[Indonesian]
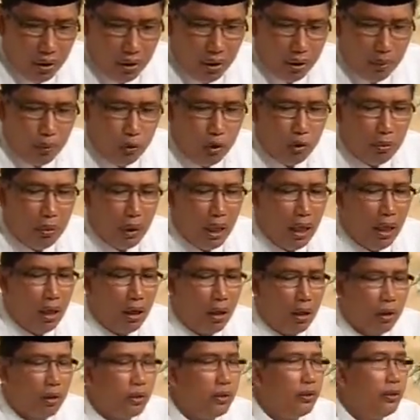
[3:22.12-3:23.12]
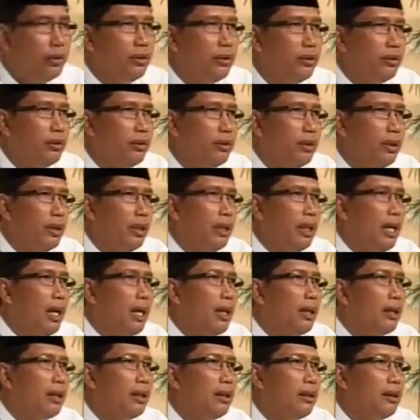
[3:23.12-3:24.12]
Mubarakun
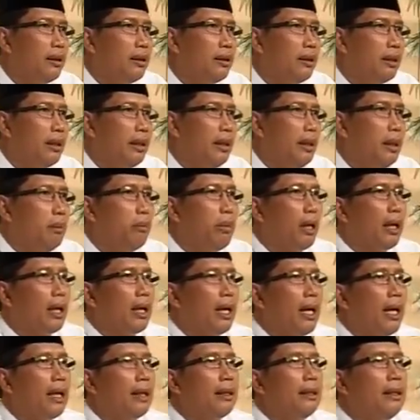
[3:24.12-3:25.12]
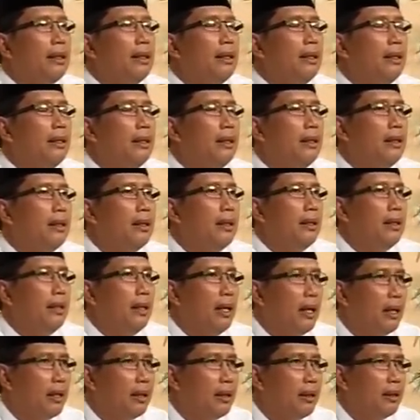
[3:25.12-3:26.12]
yang diberkati,
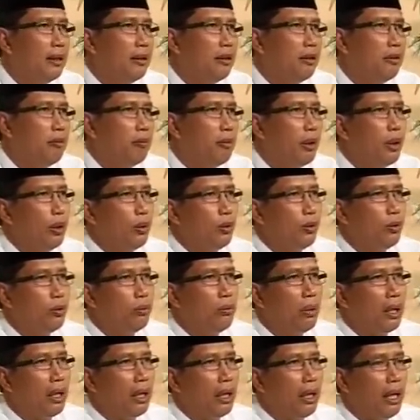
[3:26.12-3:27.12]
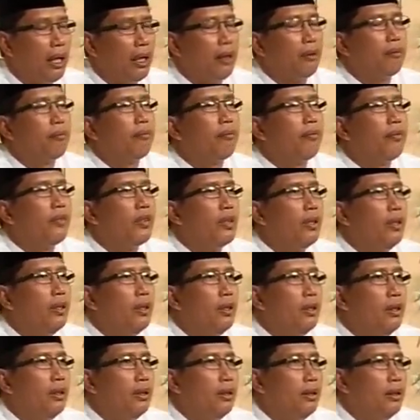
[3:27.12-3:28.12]
yang penuh berkah.
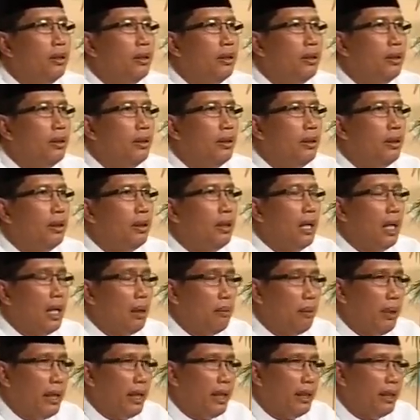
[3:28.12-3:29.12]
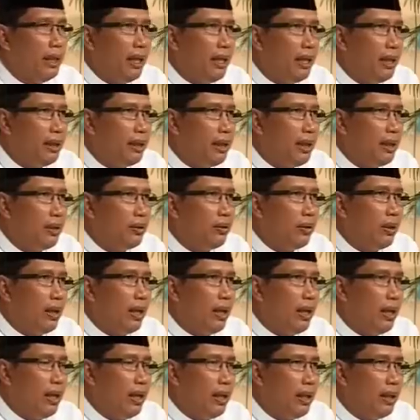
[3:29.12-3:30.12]
Dalam ayat-ayat
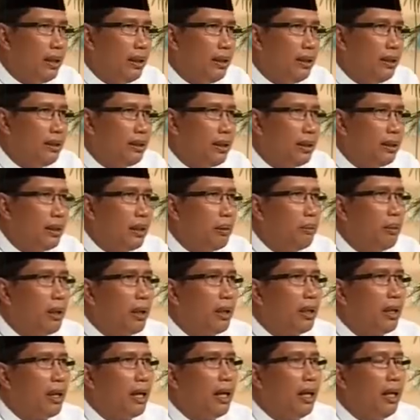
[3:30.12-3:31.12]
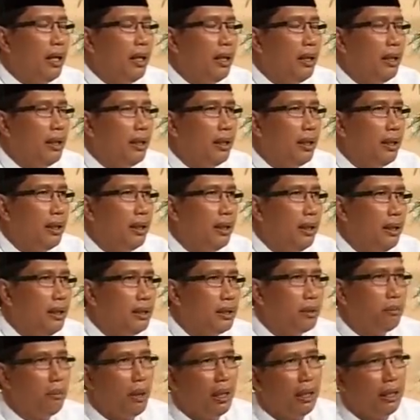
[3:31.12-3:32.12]
Al-Quran, kata berkah
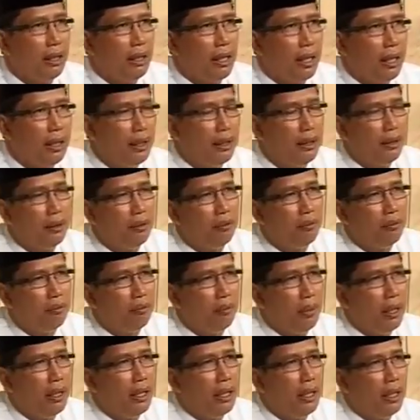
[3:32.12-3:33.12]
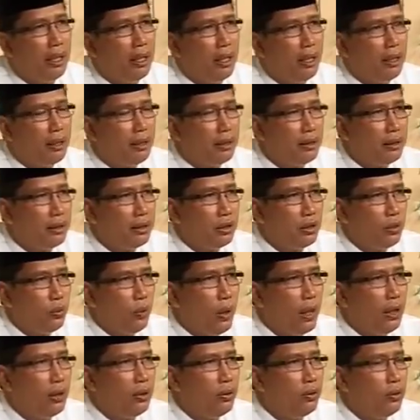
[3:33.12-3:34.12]
dinisbatkan pada
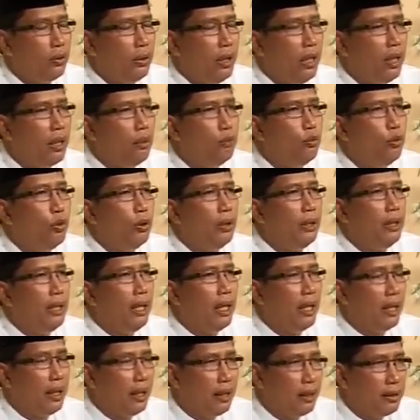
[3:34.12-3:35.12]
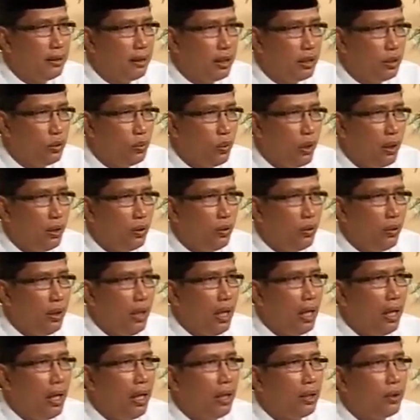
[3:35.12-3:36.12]
sesuatu yang mulia, sesuatu
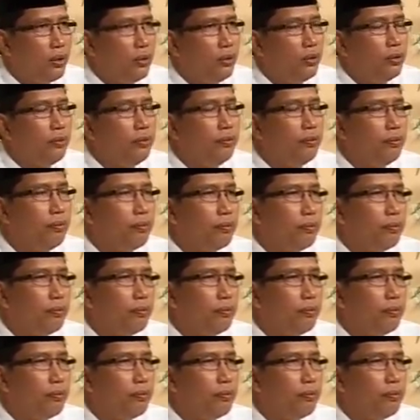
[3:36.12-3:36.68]
yang agung.